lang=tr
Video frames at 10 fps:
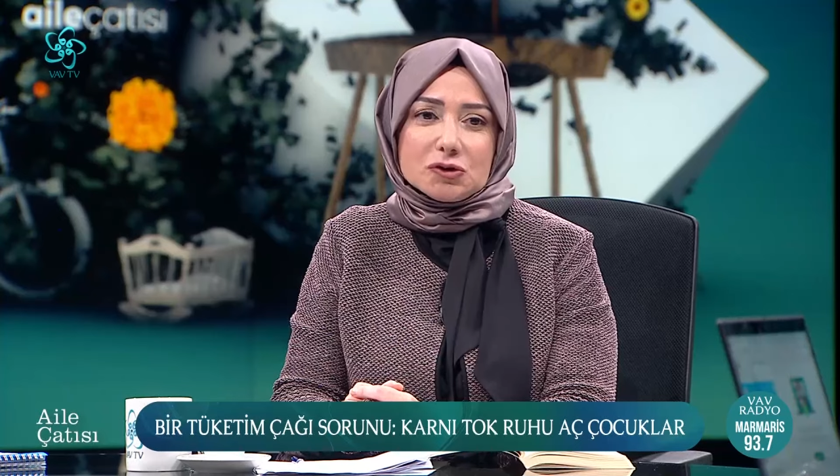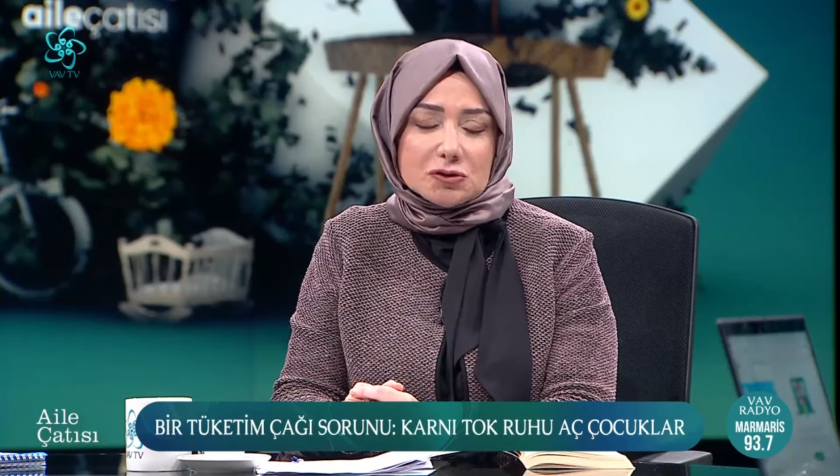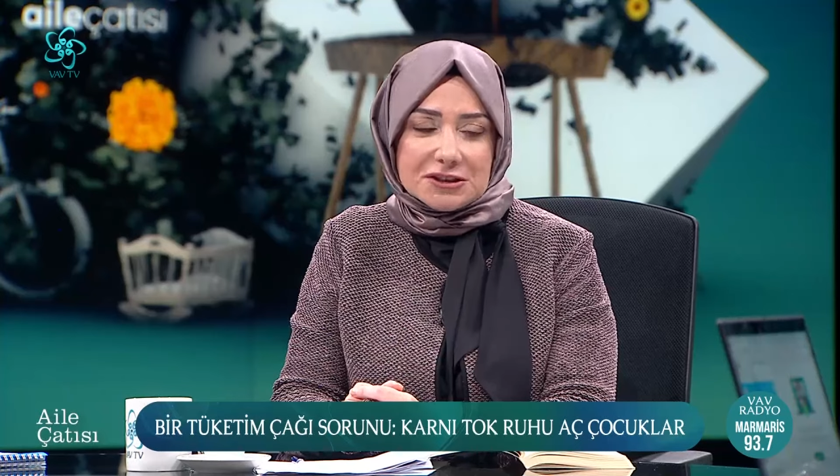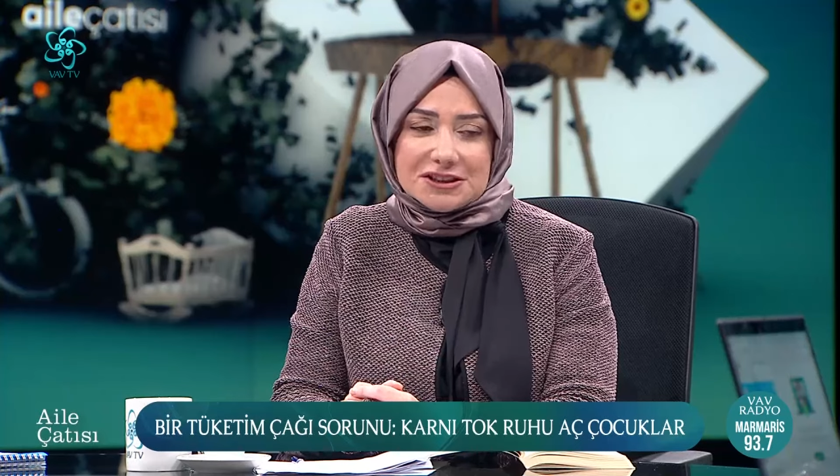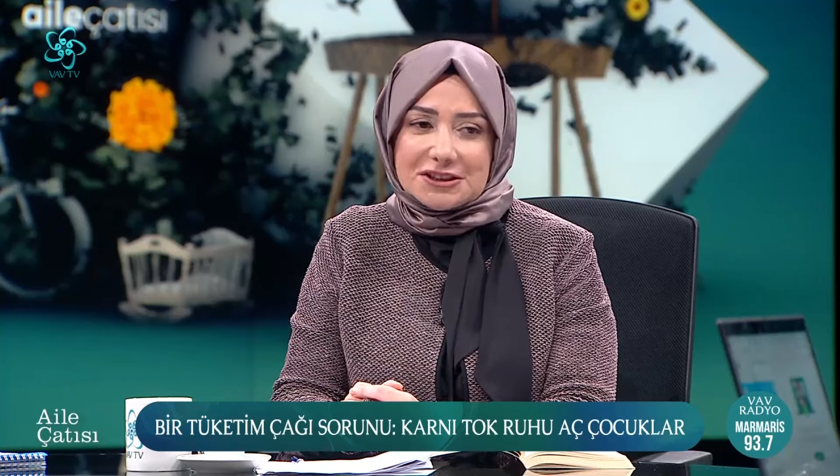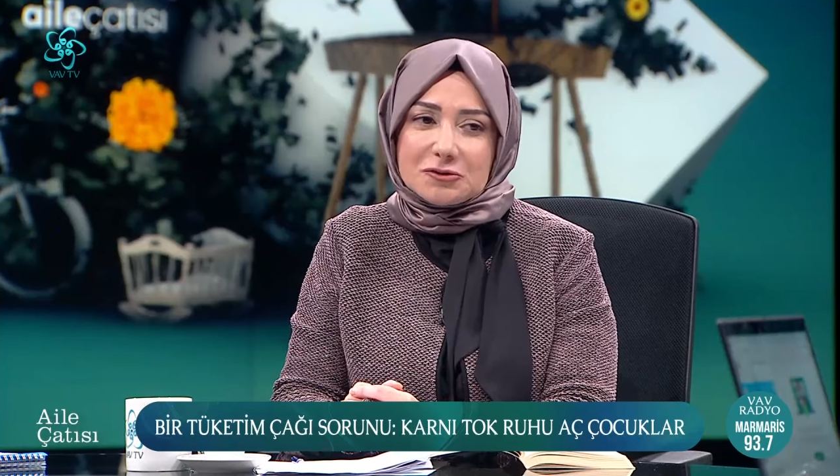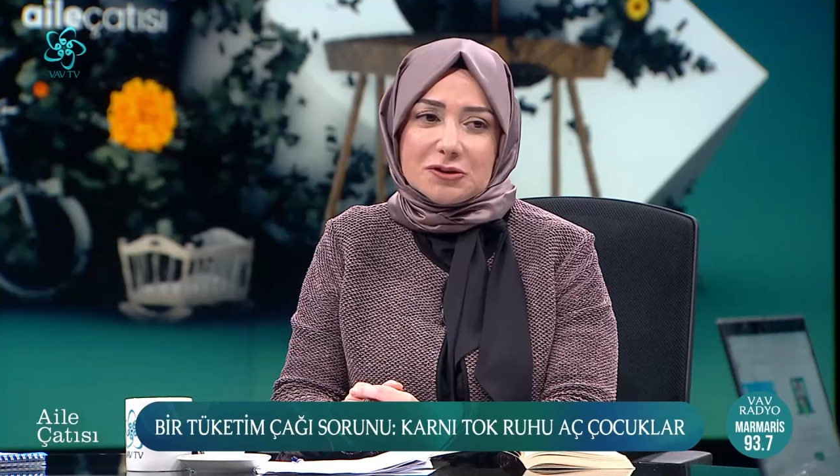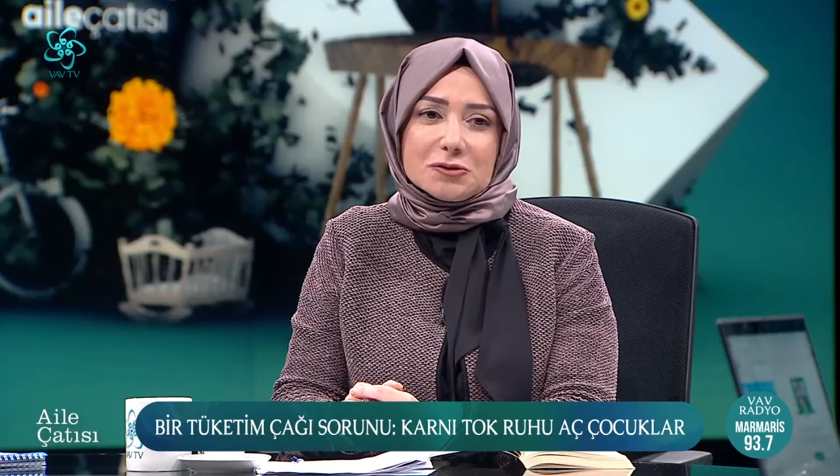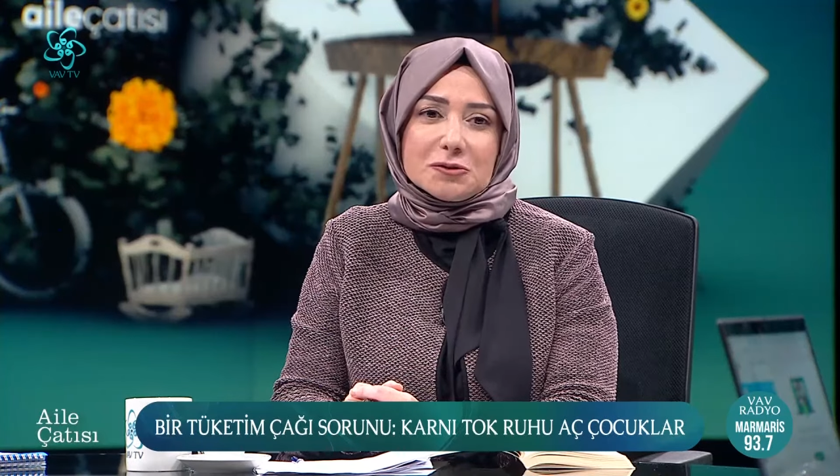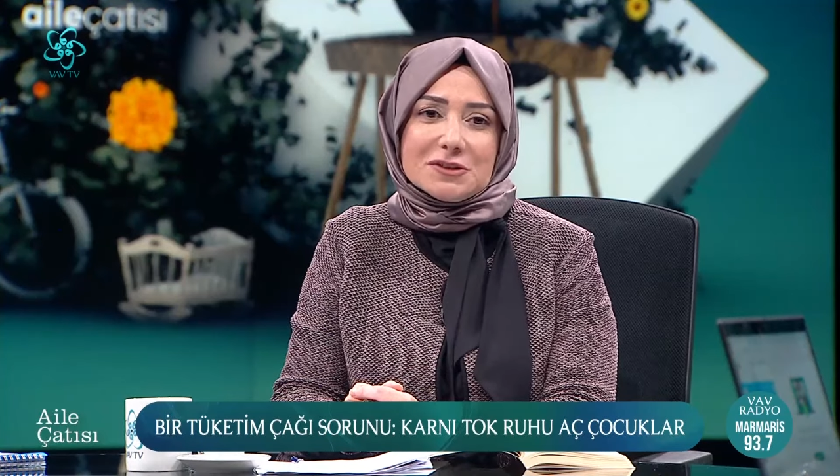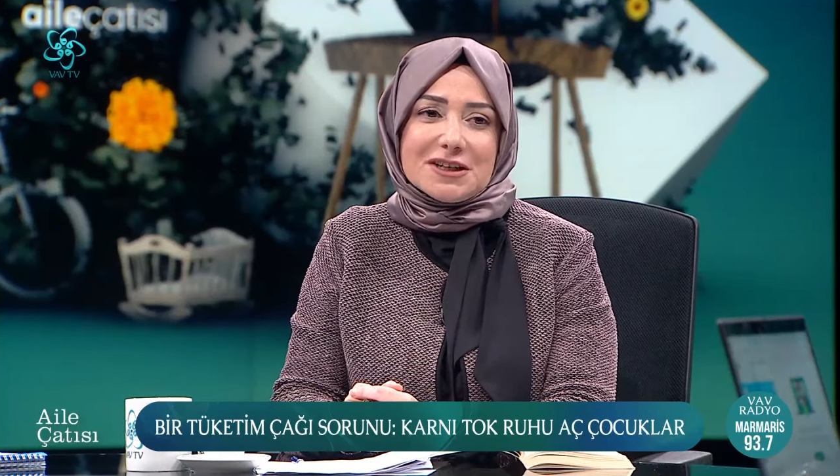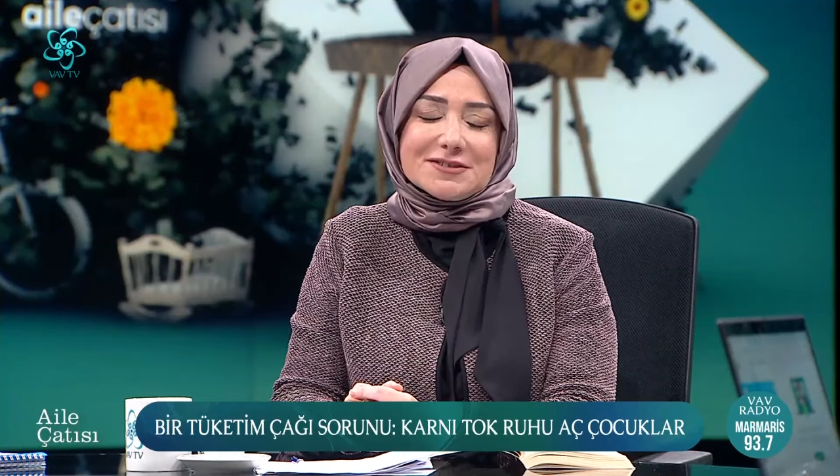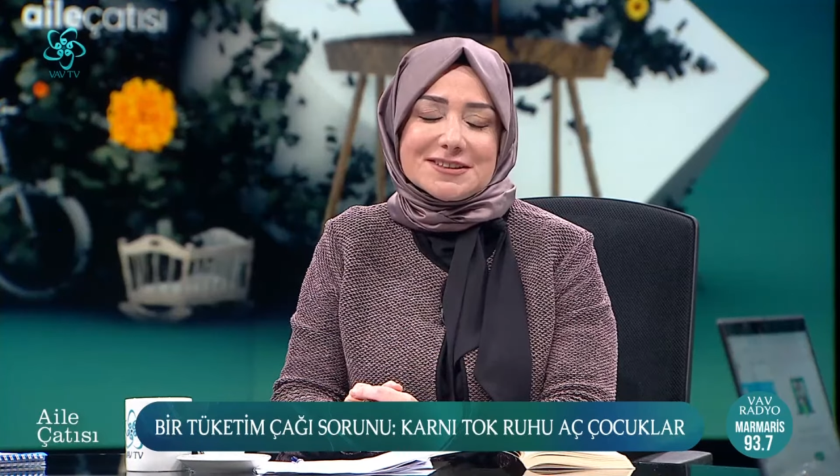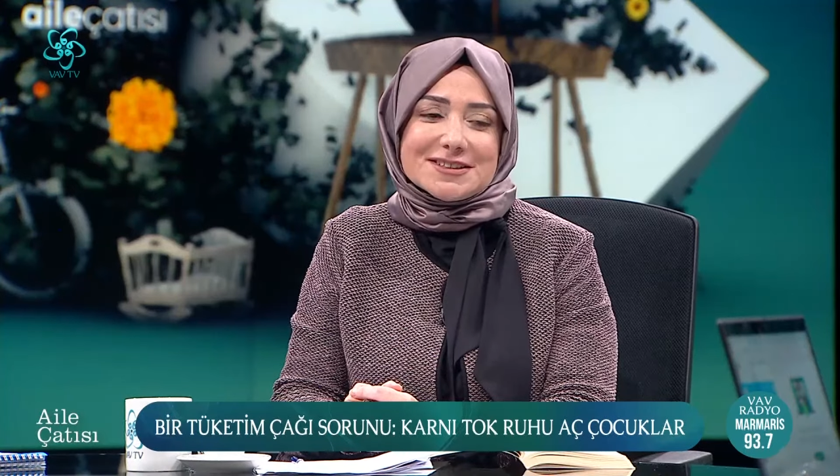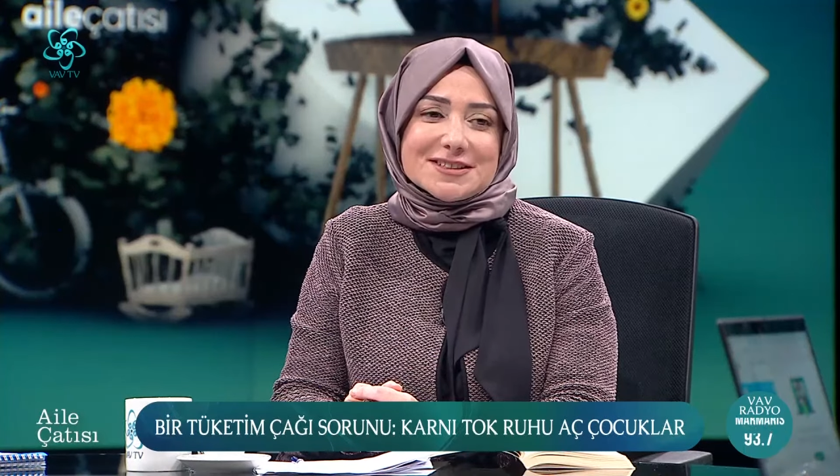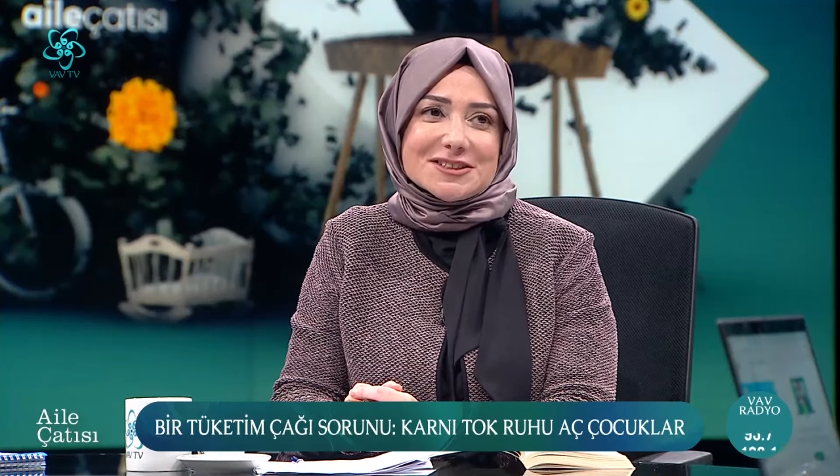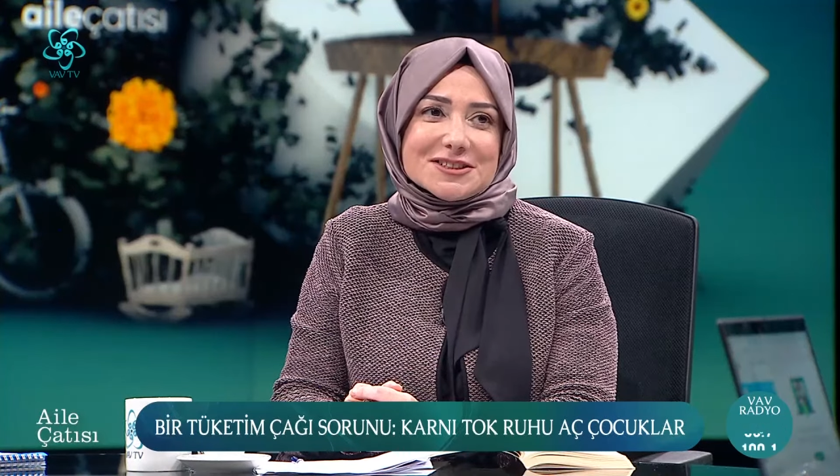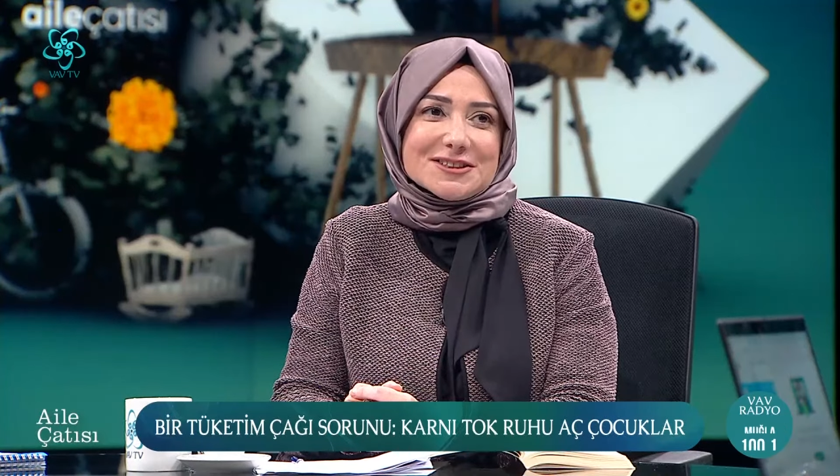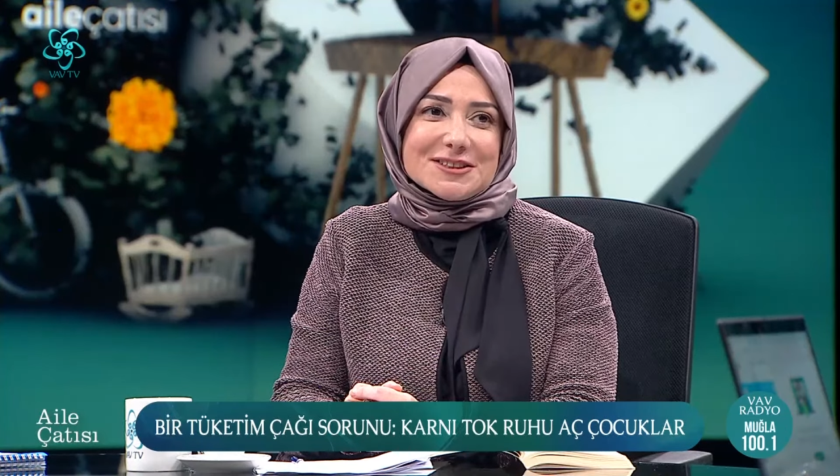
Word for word: Çok teşekkür ediyorum davetiniz için de.